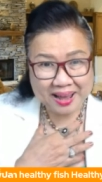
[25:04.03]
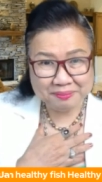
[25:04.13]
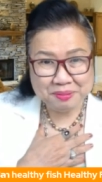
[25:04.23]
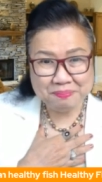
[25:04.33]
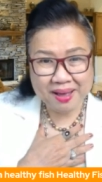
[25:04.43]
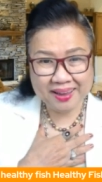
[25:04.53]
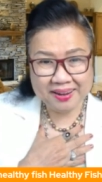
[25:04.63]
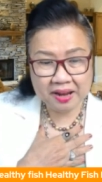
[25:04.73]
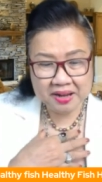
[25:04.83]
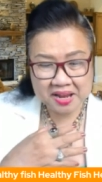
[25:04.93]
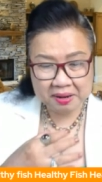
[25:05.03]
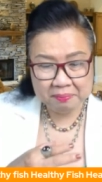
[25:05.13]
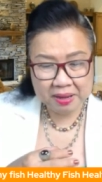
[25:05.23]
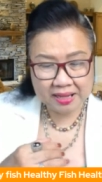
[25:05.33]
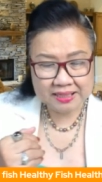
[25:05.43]
สพี่ปานะได้
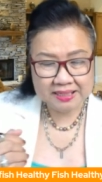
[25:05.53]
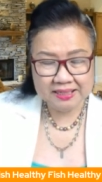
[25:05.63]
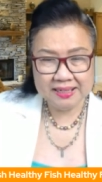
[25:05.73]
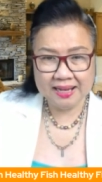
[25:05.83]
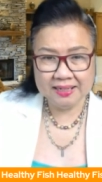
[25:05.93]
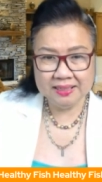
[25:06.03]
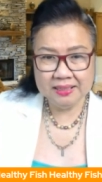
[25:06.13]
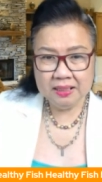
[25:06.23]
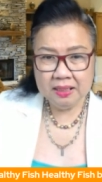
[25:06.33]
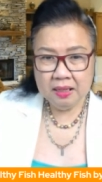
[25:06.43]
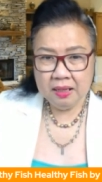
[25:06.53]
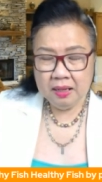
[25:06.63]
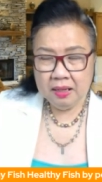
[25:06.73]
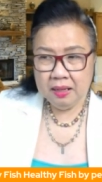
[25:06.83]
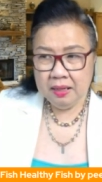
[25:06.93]
ทำงานชิ้นนั้น
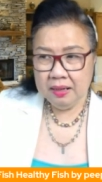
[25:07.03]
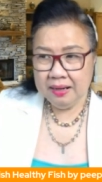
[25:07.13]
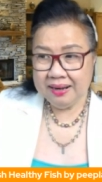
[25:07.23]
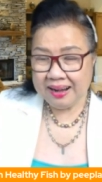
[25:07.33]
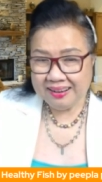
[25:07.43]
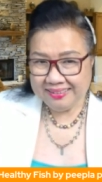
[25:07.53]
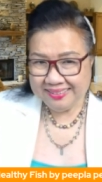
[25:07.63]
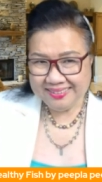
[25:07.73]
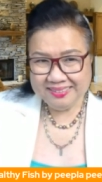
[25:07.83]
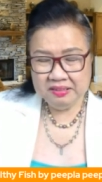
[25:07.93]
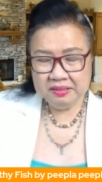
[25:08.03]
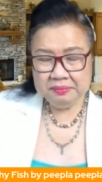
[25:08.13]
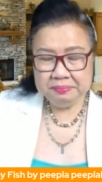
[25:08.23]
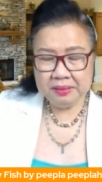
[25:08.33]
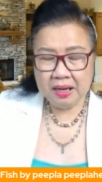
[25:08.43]
ครั้งหนึ่ง
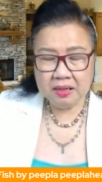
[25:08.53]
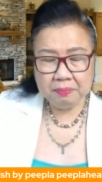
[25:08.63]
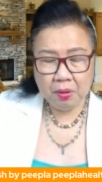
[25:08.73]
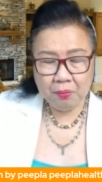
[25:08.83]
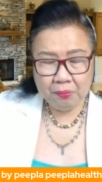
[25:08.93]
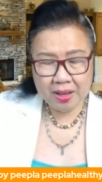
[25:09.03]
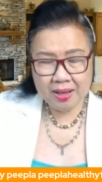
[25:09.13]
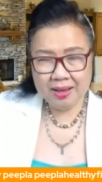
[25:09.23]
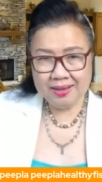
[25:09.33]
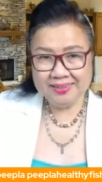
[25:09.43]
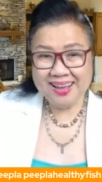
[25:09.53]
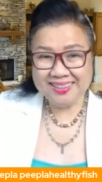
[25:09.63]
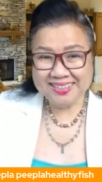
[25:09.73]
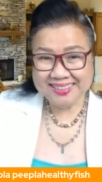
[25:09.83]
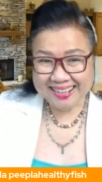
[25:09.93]
ท่านก็บอกว่าอยาก
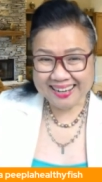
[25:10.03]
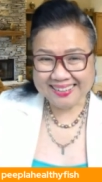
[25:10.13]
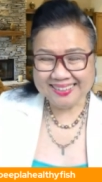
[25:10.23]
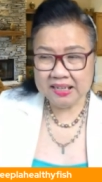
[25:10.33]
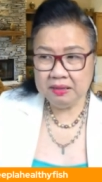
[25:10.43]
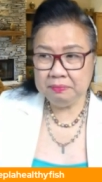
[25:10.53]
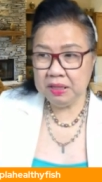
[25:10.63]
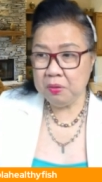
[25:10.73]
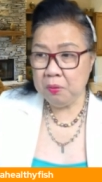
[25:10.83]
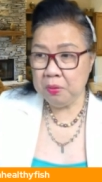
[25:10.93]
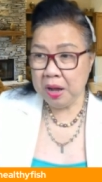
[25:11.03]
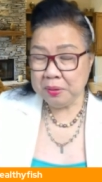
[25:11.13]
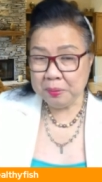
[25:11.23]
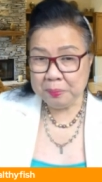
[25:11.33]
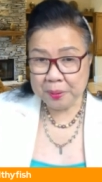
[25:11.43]
จะจัดให้มีโครงการ
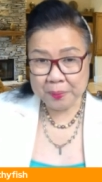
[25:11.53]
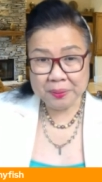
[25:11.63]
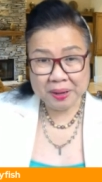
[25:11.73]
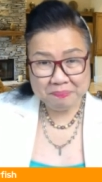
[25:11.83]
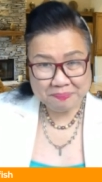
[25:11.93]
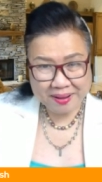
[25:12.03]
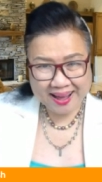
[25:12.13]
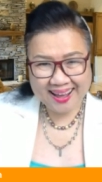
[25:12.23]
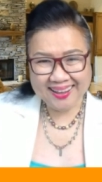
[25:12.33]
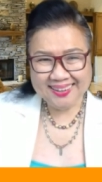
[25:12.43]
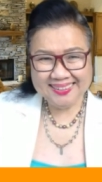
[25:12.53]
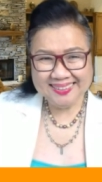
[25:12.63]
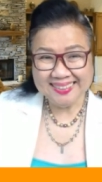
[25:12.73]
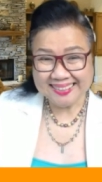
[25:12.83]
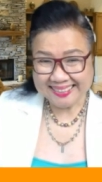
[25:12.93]
อบรมธรรมะ
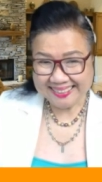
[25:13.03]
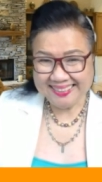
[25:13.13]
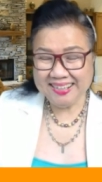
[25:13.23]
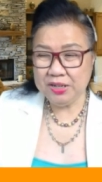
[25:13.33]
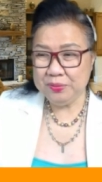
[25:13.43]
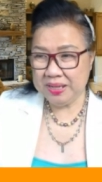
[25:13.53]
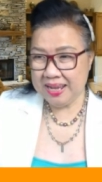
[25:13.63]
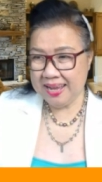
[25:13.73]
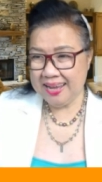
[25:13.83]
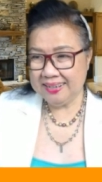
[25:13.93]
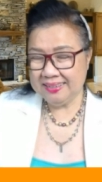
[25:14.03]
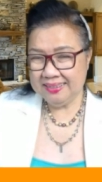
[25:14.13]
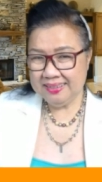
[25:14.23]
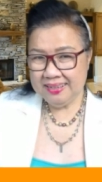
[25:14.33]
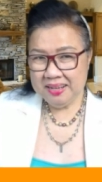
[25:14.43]
เกิดขึ้นในหน่วยงาน
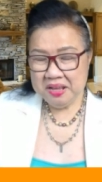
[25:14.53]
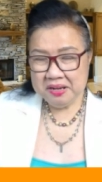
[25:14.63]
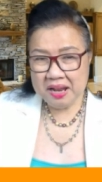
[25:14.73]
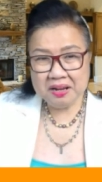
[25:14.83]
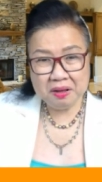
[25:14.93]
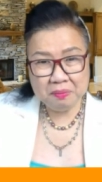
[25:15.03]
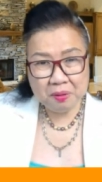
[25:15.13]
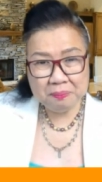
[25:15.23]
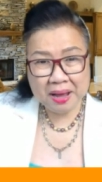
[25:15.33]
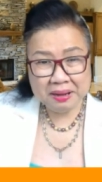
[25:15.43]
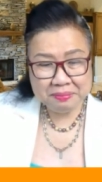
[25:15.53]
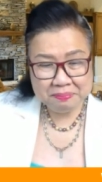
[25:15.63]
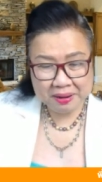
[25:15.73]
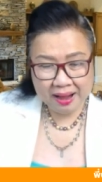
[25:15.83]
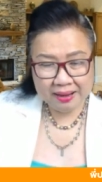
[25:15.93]
ท่านก็มอบหมายพี่
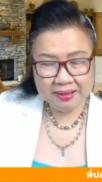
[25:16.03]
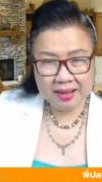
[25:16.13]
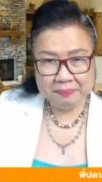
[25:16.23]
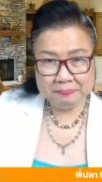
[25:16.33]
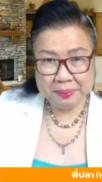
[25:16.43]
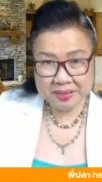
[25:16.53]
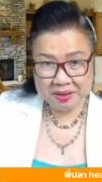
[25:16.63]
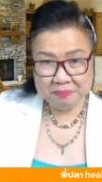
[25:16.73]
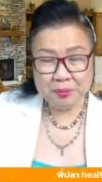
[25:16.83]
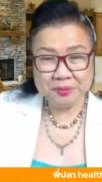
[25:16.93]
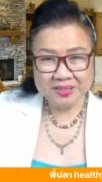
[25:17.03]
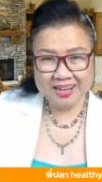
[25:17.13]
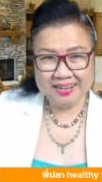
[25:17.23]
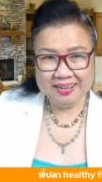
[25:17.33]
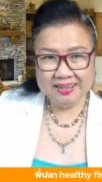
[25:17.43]
ปาเนี่ยไปเขียนโปรเจกต์